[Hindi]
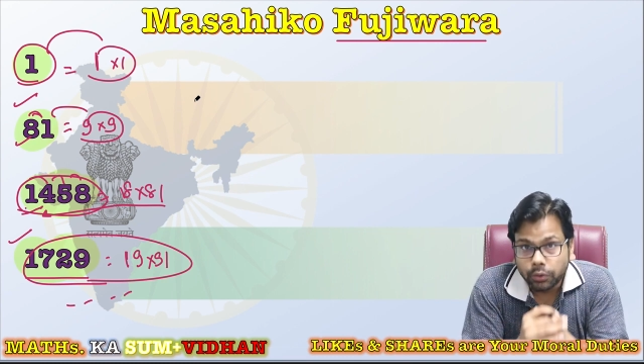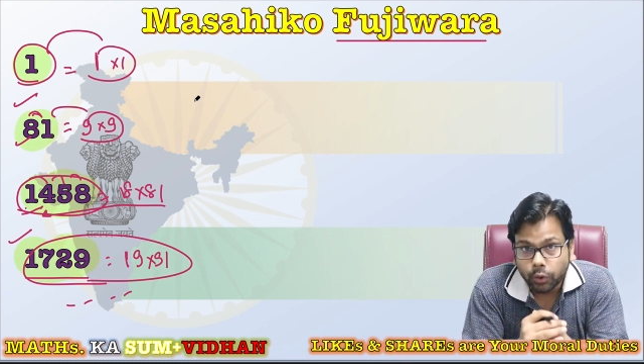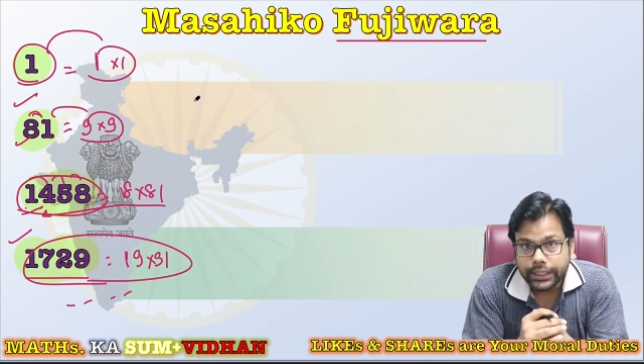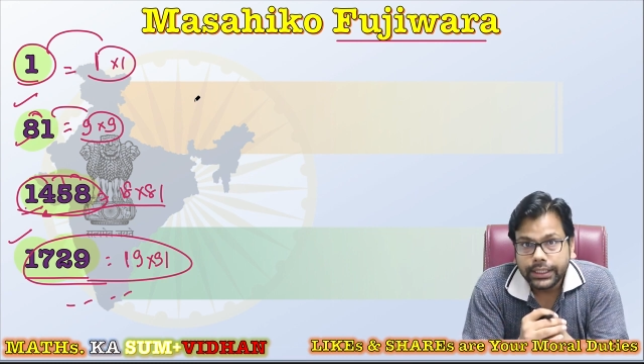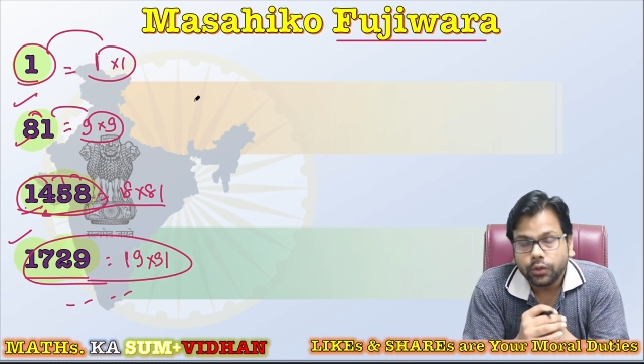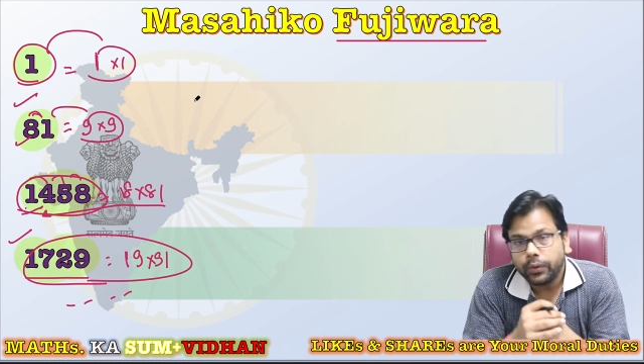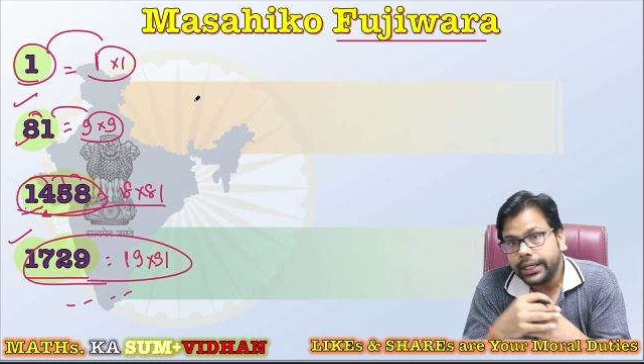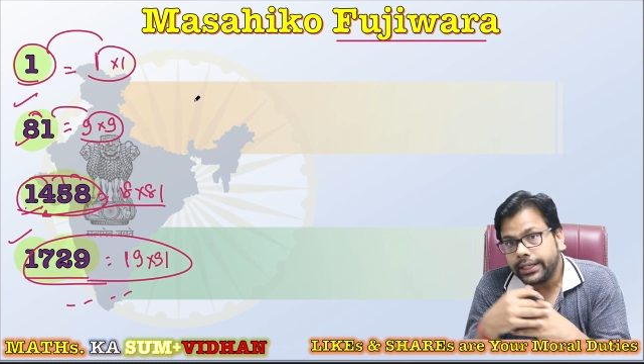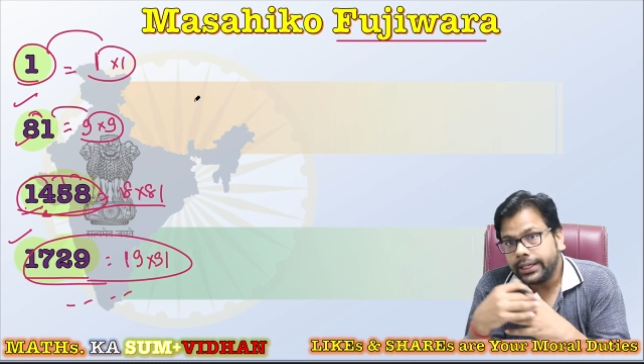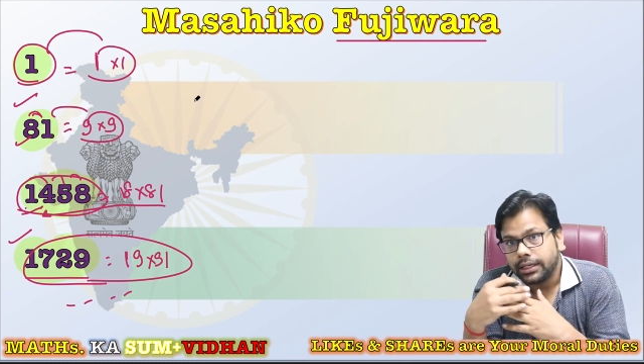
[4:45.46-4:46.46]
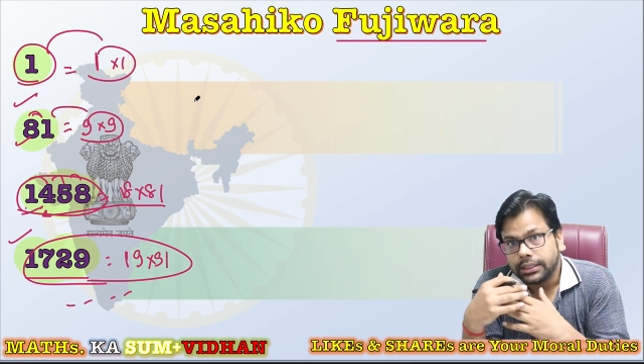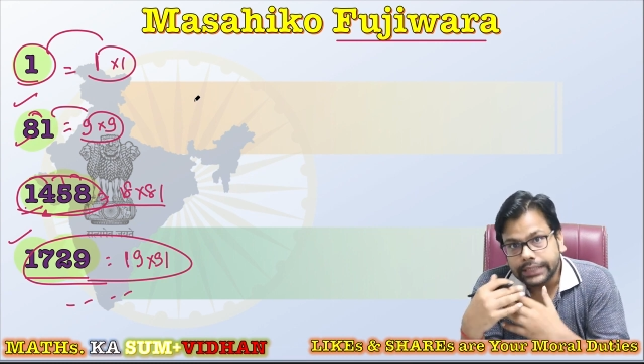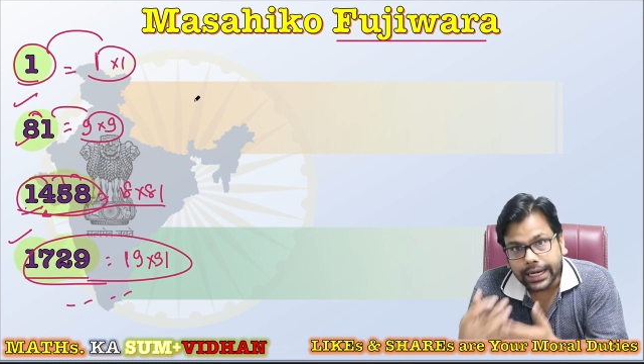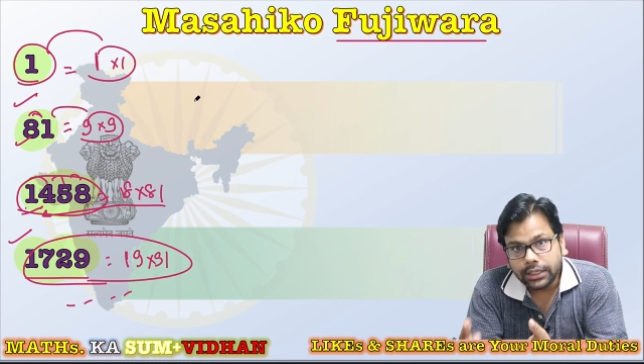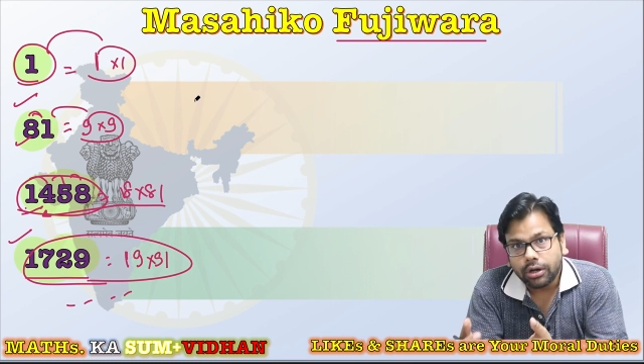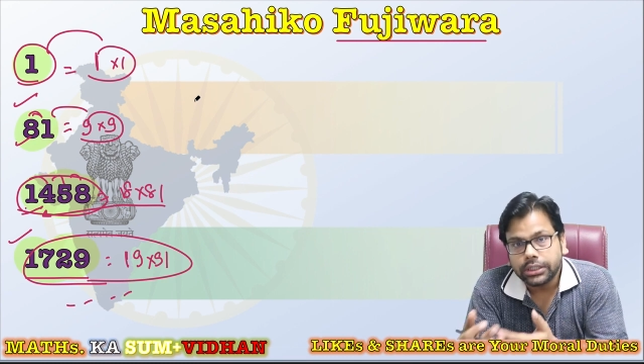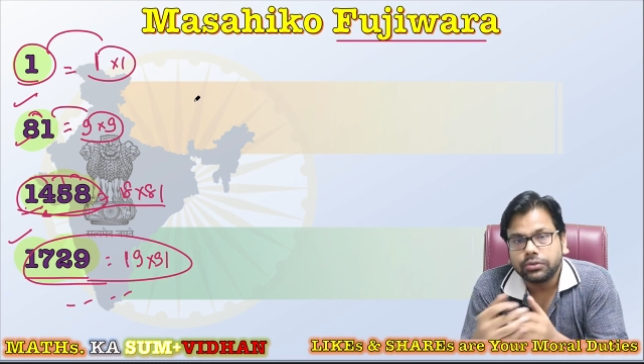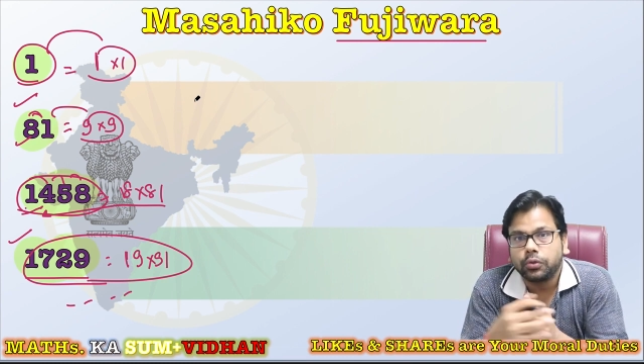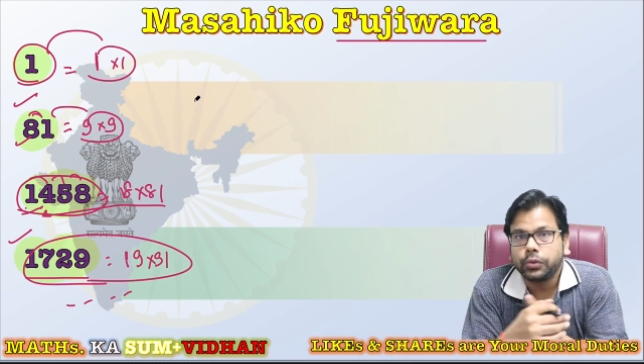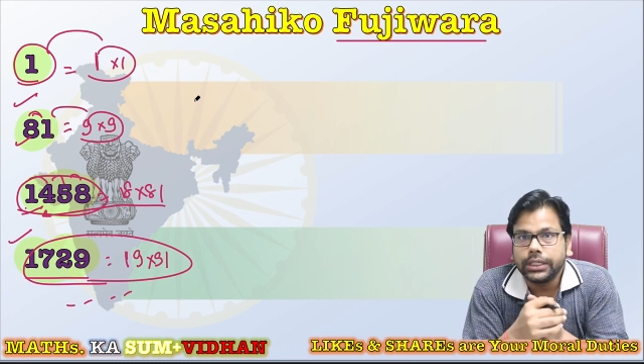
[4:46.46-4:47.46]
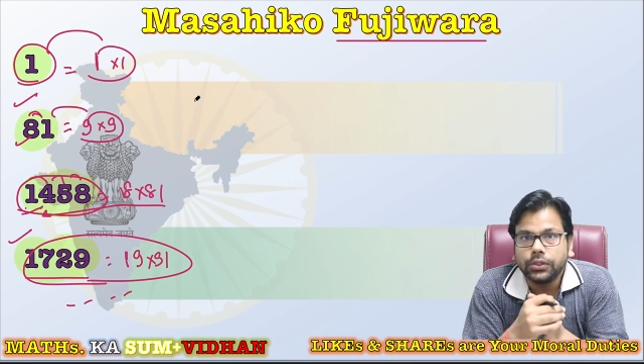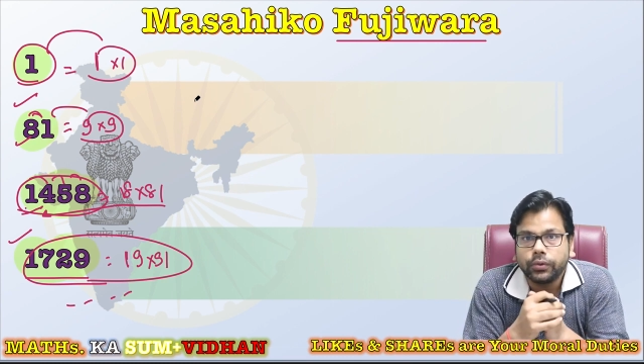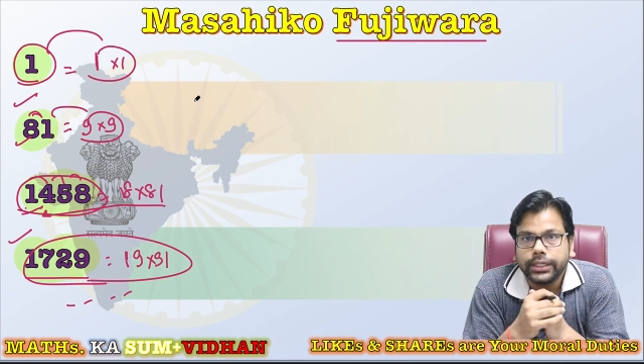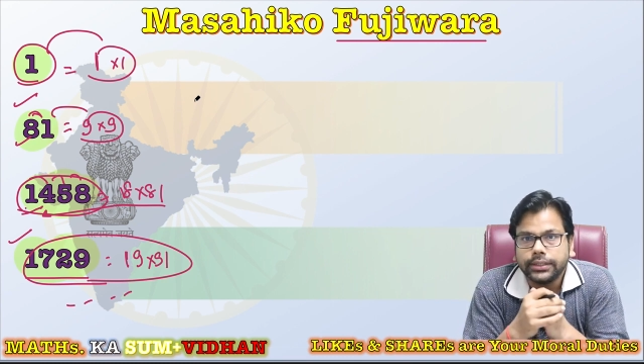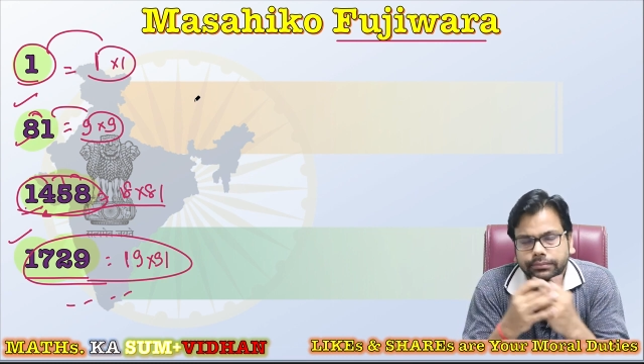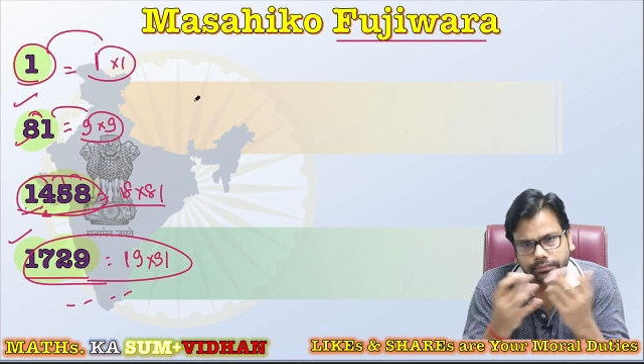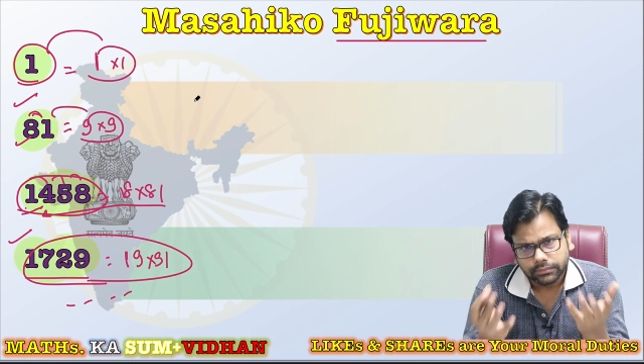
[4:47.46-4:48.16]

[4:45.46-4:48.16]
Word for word: नोट किए होंगे सारी नॉलेज नोट की होगी